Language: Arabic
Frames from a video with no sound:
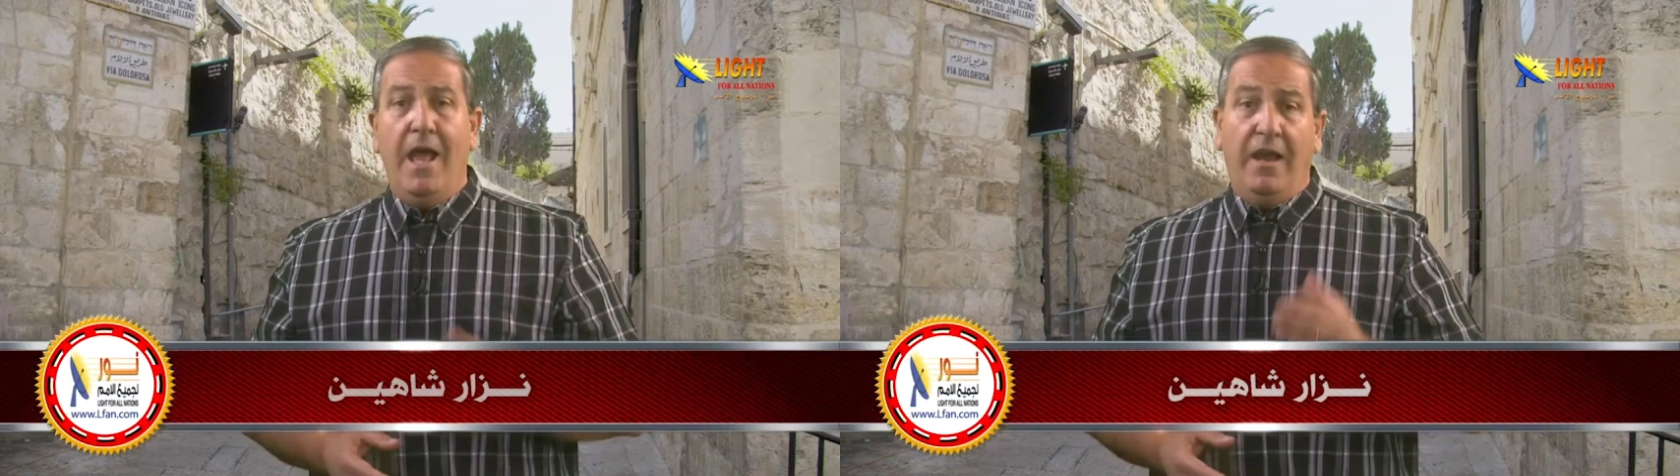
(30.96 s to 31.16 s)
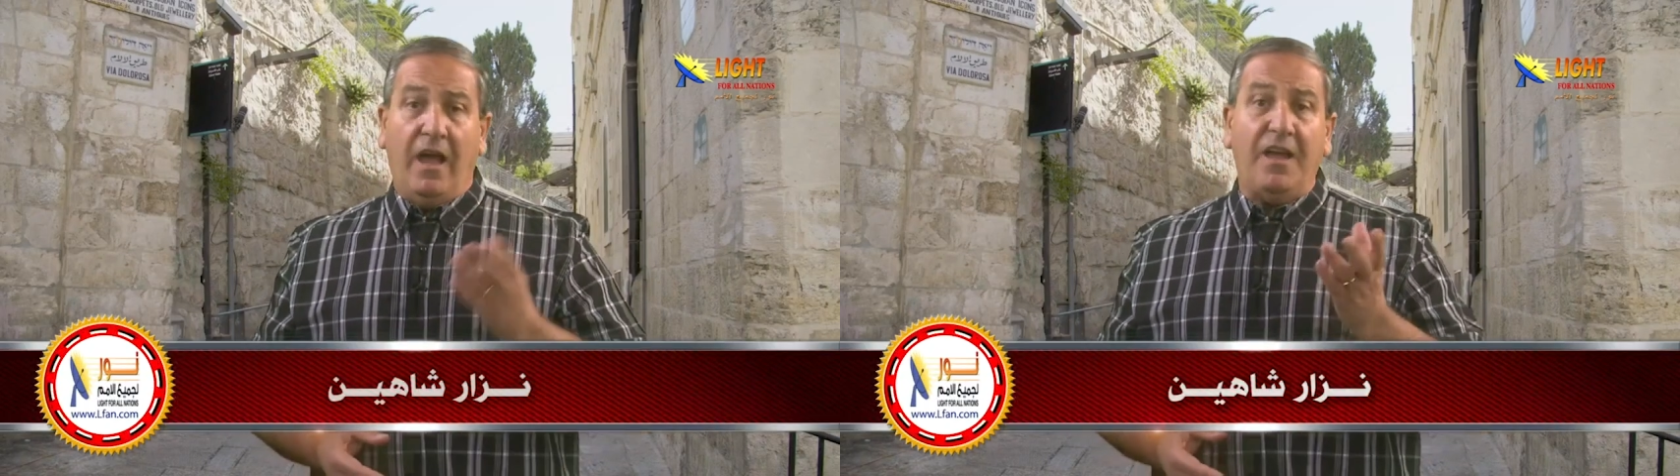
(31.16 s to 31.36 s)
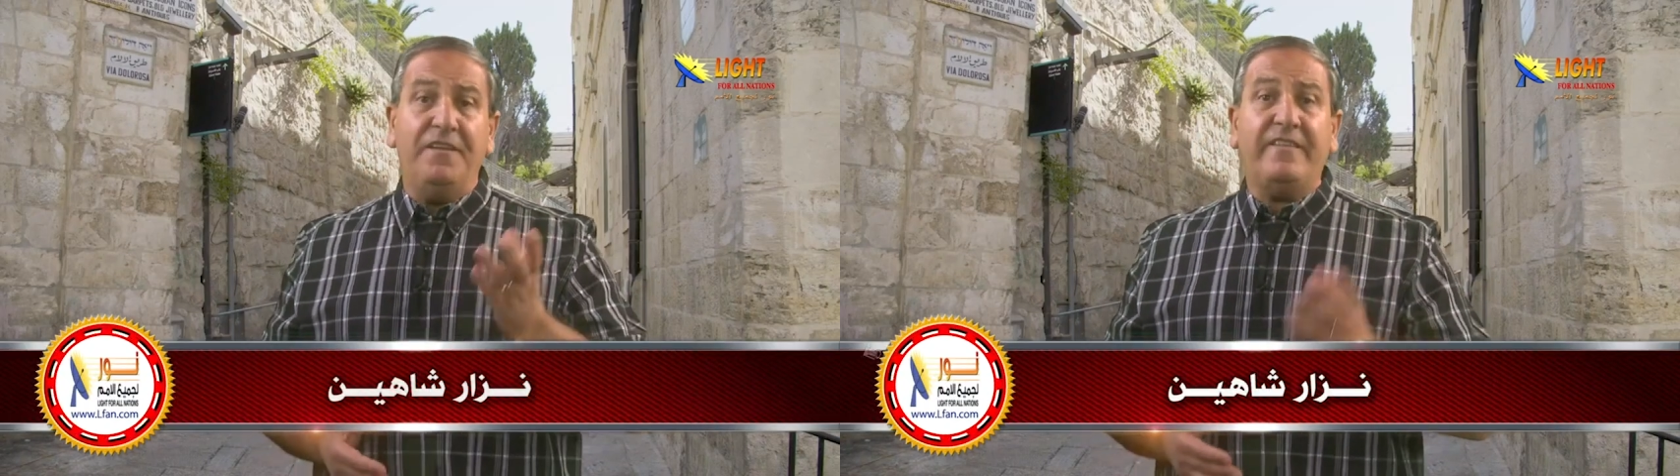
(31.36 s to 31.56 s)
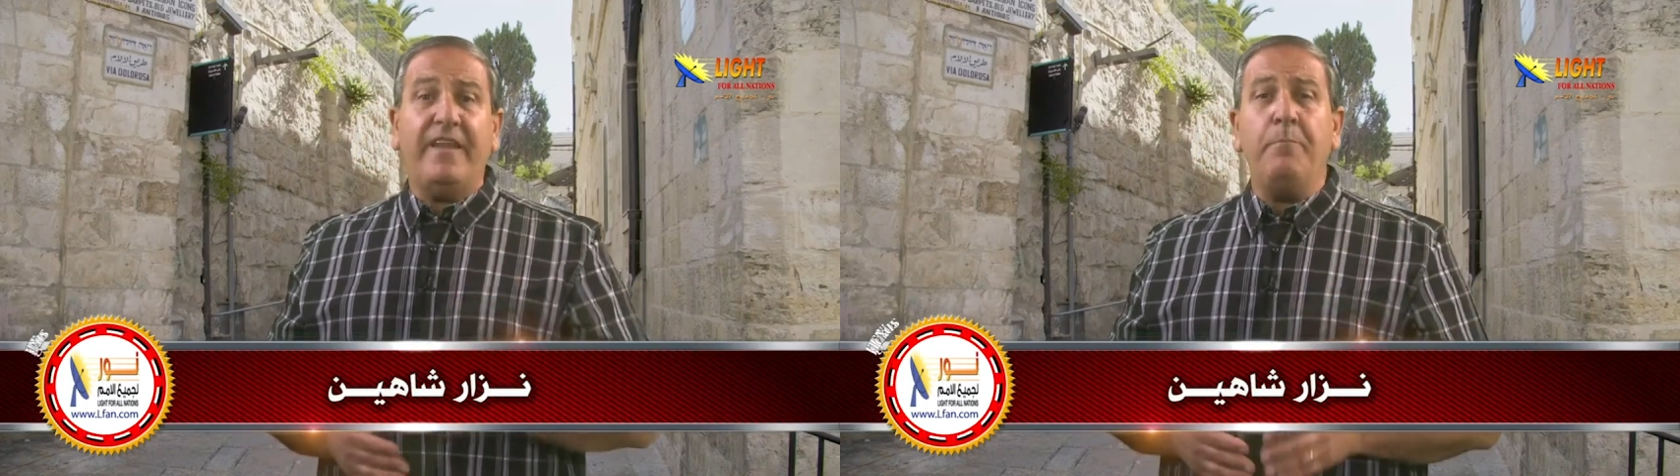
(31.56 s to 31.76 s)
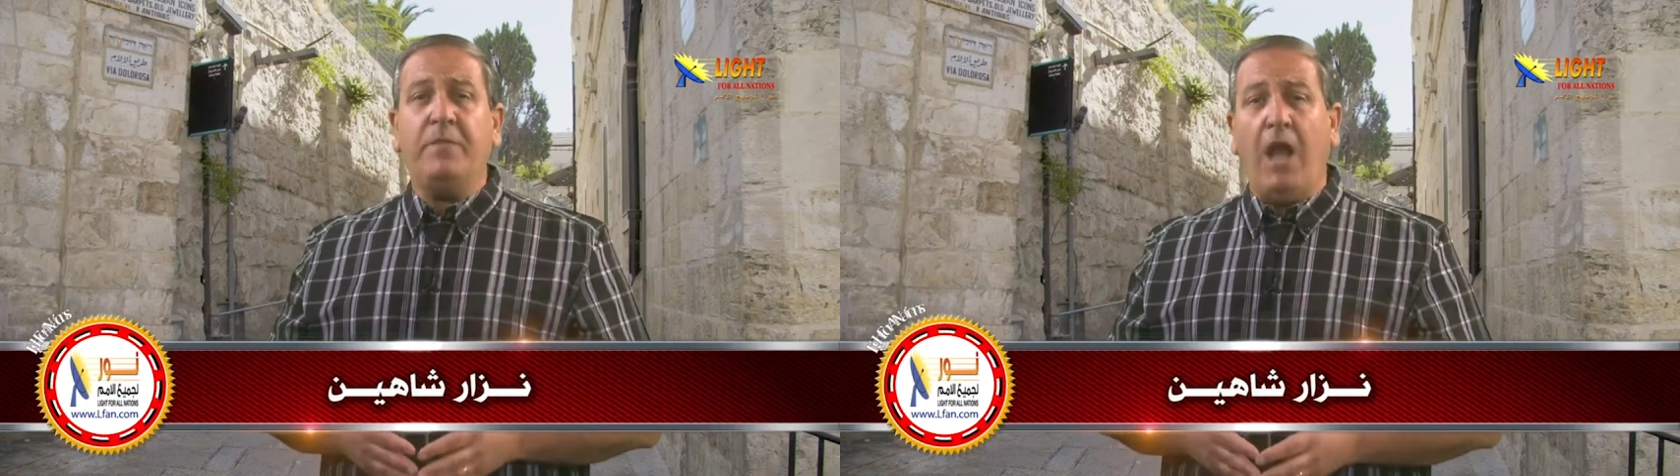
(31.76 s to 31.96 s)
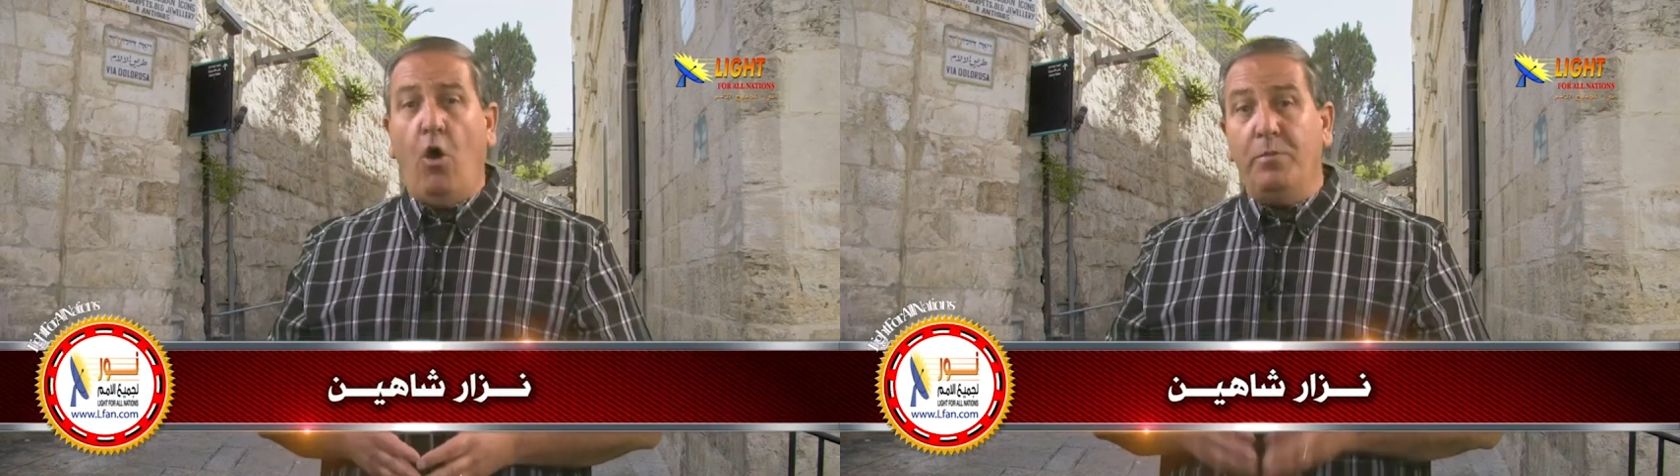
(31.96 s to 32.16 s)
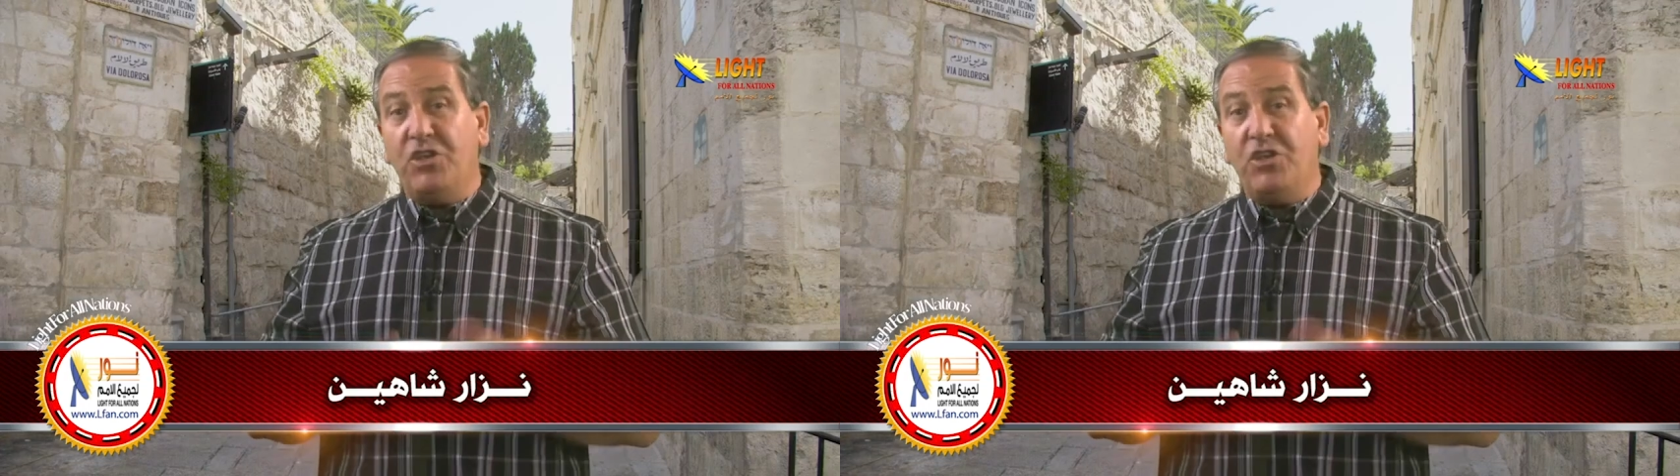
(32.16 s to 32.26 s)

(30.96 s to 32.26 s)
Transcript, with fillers: لقد استمتعوا